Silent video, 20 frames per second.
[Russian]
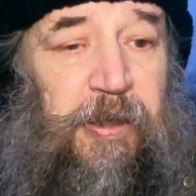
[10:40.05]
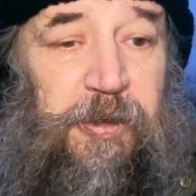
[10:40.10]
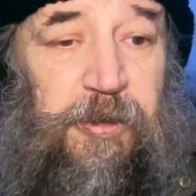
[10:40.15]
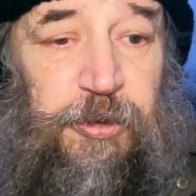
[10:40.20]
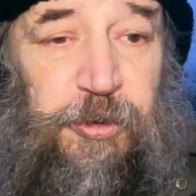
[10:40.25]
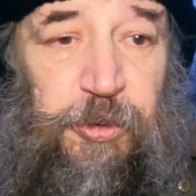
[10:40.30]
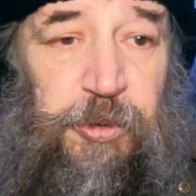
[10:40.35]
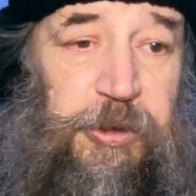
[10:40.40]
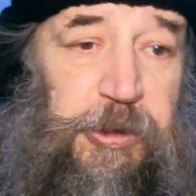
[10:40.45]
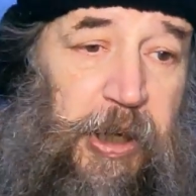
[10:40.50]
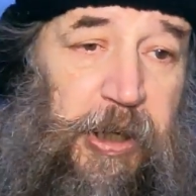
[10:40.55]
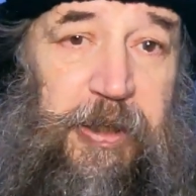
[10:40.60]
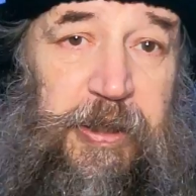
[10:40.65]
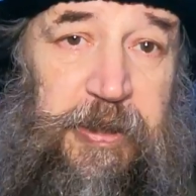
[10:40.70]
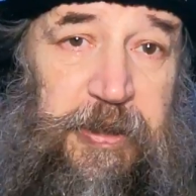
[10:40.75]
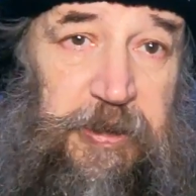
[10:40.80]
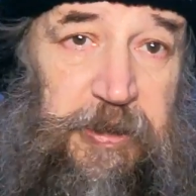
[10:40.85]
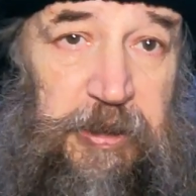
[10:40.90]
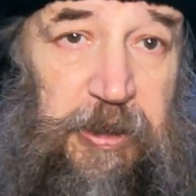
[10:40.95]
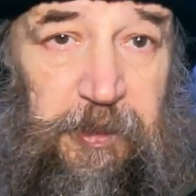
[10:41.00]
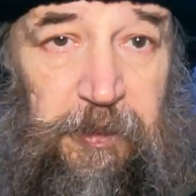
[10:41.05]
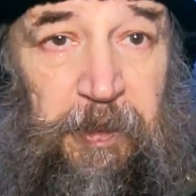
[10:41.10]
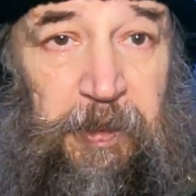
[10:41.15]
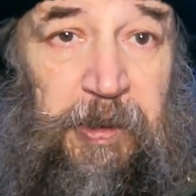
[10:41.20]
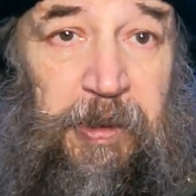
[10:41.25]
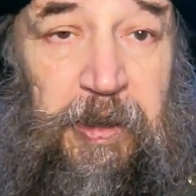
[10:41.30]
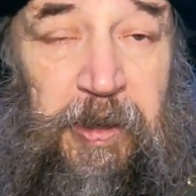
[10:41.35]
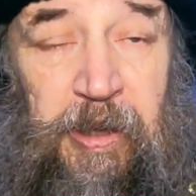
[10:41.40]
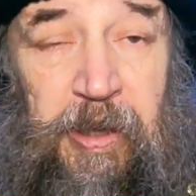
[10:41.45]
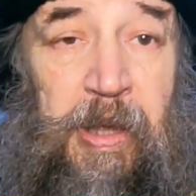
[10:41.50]
И журналистам,
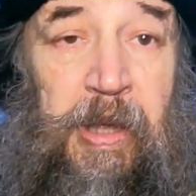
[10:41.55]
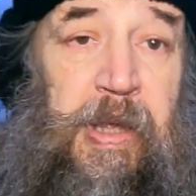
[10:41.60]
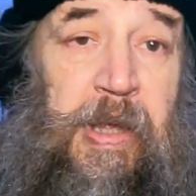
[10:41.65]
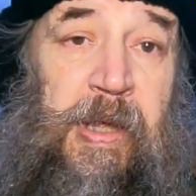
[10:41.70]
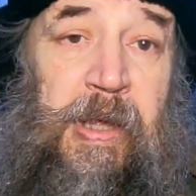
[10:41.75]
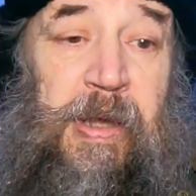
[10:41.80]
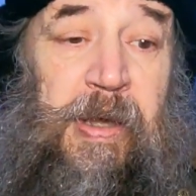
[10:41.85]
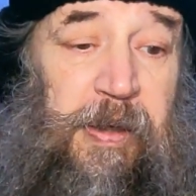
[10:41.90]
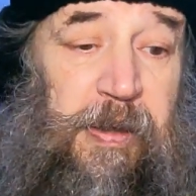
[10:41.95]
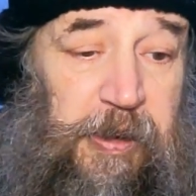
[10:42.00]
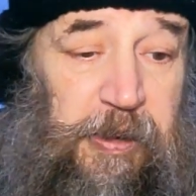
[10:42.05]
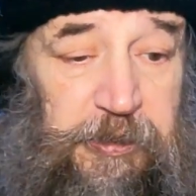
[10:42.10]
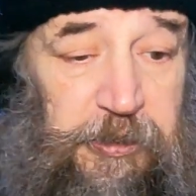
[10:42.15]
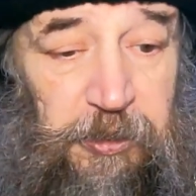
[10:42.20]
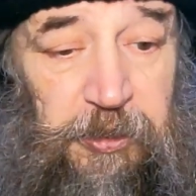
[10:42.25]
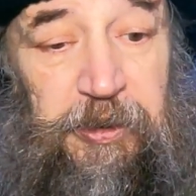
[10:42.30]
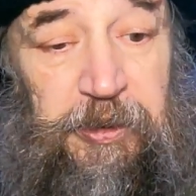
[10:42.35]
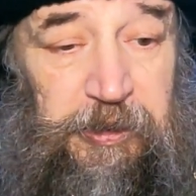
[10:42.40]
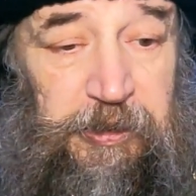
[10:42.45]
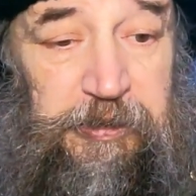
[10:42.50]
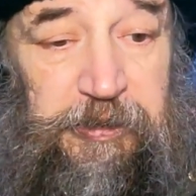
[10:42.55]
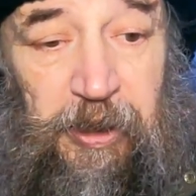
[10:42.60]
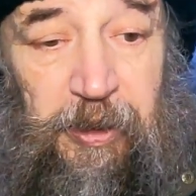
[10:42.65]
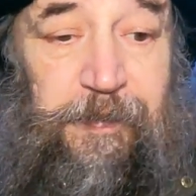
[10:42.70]
которые